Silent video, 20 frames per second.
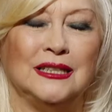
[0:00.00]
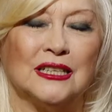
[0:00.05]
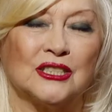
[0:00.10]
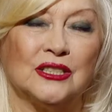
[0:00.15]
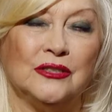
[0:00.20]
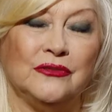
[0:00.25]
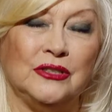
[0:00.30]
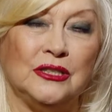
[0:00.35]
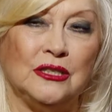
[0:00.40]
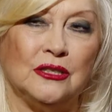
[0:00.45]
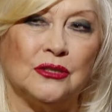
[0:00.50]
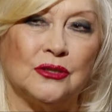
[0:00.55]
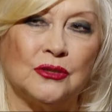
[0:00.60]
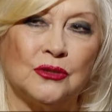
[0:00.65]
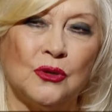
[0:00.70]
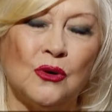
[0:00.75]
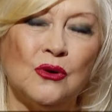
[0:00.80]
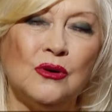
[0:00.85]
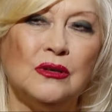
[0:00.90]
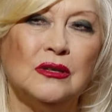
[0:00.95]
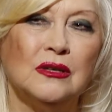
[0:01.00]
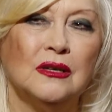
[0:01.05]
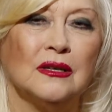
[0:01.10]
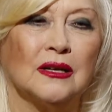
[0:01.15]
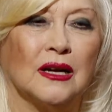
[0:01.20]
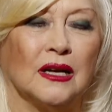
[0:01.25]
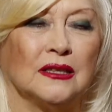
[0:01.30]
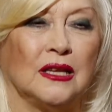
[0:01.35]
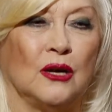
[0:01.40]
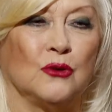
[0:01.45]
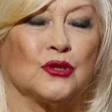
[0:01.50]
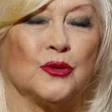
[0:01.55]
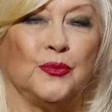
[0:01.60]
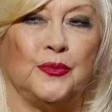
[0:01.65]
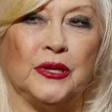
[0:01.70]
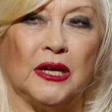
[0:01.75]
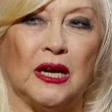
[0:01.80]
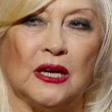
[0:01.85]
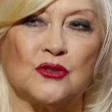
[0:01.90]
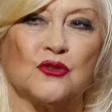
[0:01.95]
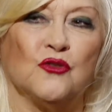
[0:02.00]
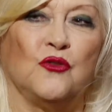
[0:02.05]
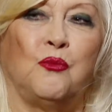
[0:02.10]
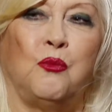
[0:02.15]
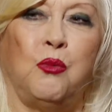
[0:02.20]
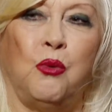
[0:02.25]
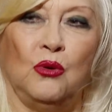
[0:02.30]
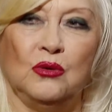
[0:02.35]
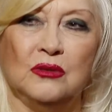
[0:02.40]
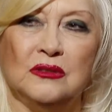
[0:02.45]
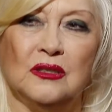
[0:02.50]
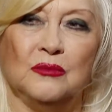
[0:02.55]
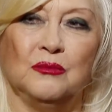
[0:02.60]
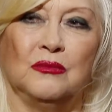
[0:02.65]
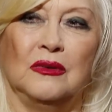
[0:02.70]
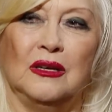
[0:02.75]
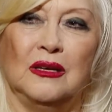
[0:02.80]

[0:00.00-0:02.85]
должны видеть то, когда я уже прихожу в полном